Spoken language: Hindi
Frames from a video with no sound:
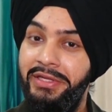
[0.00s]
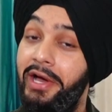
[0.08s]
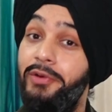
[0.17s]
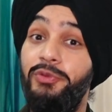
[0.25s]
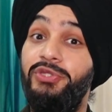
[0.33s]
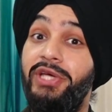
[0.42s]

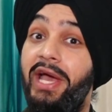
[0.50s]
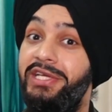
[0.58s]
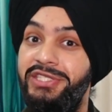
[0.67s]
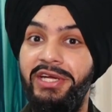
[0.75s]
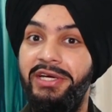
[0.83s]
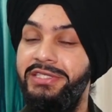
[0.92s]
क्या कुछ
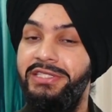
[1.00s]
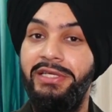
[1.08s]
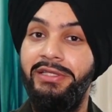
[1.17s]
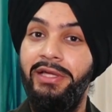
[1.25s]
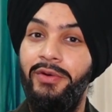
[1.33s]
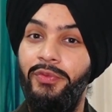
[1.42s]
एक्स्ट्रा कर
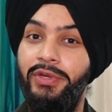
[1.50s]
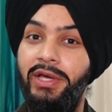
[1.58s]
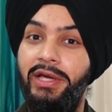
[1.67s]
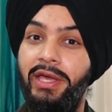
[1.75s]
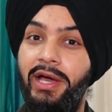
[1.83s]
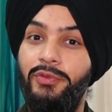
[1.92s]
सकता हूँ या
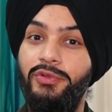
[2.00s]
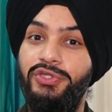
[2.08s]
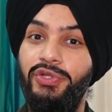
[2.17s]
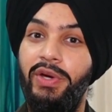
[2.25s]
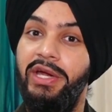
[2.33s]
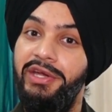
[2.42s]
क्या कुछ
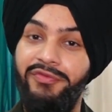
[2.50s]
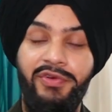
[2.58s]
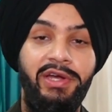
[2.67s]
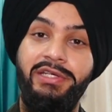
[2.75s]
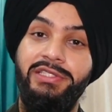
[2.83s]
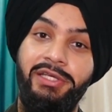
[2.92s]
जो है
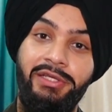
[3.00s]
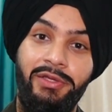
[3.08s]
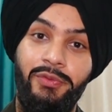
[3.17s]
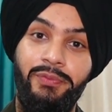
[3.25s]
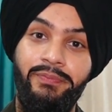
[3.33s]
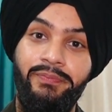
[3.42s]
डिफरेंट कर
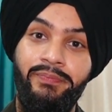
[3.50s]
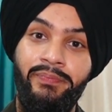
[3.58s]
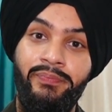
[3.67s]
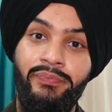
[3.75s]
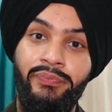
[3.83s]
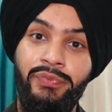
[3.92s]
सकता हूँ
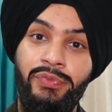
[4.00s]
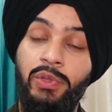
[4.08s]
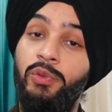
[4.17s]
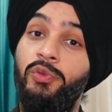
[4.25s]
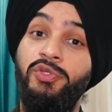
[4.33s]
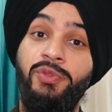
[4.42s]

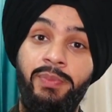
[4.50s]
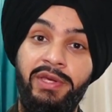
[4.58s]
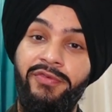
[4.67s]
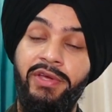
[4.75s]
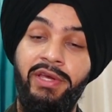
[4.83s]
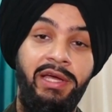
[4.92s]
तो उस
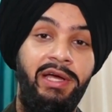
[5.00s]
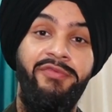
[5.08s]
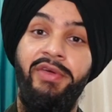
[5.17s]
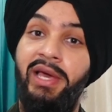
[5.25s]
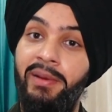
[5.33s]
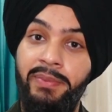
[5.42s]
ब्रीफिंग ने
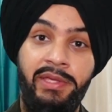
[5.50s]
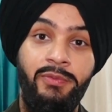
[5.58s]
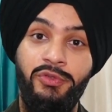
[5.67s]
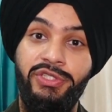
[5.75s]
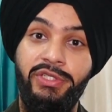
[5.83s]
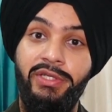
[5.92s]
काफ़ी हेल्प की
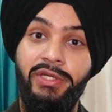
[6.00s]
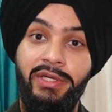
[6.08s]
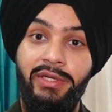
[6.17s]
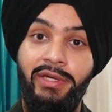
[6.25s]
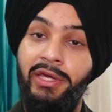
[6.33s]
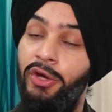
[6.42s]
मुझे
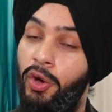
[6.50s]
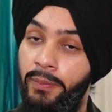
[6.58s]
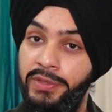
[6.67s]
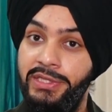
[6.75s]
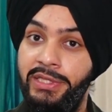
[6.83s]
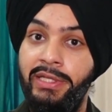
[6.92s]
एंड
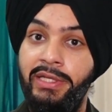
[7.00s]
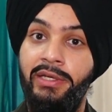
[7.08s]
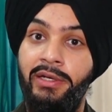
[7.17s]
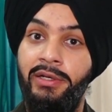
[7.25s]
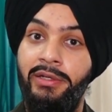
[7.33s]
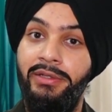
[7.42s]
ऑब्वियसली
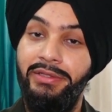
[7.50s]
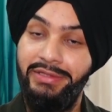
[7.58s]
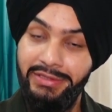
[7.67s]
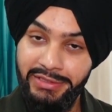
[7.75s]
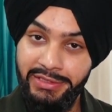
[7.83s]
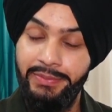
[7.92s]
uh,
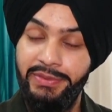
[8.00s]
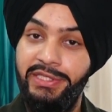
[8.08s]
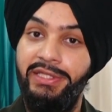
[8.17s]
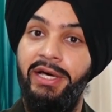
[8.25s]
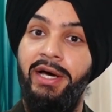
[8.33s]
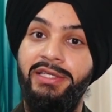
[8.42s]
जब
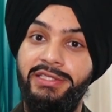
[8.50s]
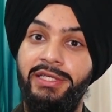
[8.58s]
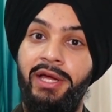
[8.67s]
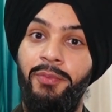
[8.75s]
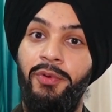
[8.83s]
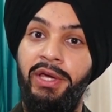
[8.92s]
सिद्धार्थ
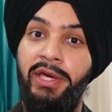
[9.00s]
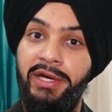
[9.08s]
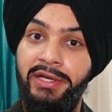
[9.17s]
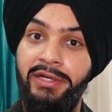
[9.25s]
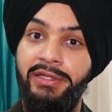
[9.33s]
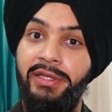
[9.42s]
सर आपको
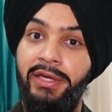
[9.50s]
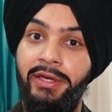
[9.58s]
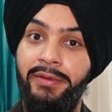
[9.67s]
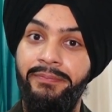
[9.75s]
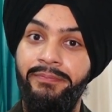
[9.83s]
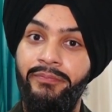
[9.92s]
डायरेक्ट करते
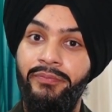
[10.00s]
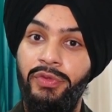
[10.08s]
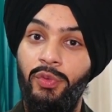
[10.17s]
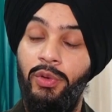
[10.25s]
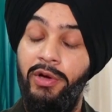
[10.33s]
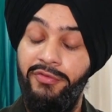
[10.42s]
हैं
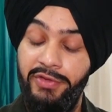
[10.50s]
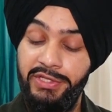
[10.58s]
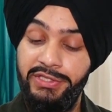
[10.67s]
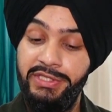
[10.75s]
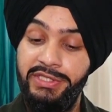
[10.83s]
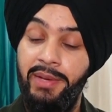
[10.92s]
तो काफ़ी
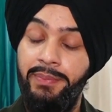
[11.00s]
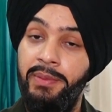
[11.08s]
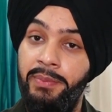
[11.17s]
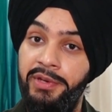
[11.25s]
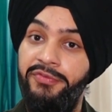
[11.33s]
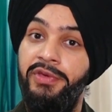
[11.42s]
अच्छे से आपकी
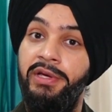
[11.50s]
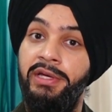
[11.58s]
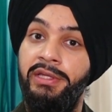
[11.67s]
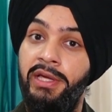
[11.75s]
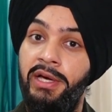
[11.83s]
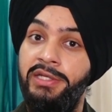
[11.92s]
ब्रीफिंग
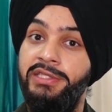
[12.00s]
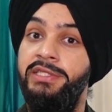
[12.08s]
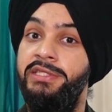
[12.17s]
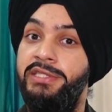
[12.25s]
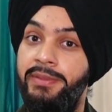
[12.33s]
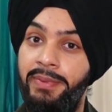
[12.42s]
करते हैं हर
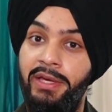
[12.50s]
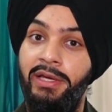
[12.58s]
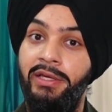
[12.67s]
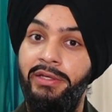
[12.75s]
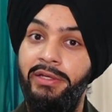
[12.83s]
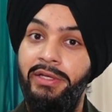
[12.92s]
सीन से
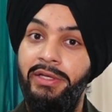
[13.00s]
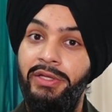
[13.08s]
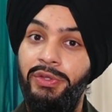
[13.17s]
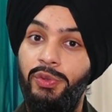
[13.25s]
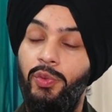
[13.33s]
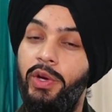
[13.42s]
पहले
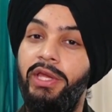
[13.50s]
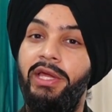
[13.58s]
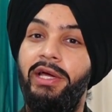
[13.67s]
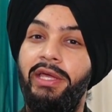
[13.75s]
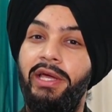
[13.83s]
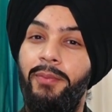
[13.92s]
तो कहीं
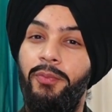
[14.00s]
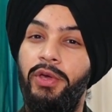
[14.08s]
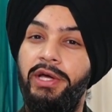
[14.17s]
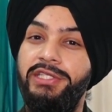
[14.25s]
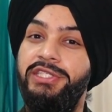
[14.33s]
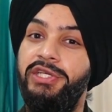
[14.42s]
ना कहीं आपको
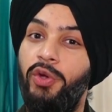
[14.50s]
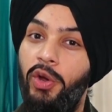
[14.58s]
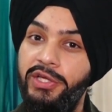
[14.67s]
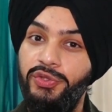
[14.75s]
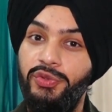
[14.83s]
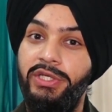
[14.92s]
एक अच्छी
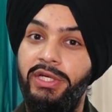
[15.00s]
नॉलेज हो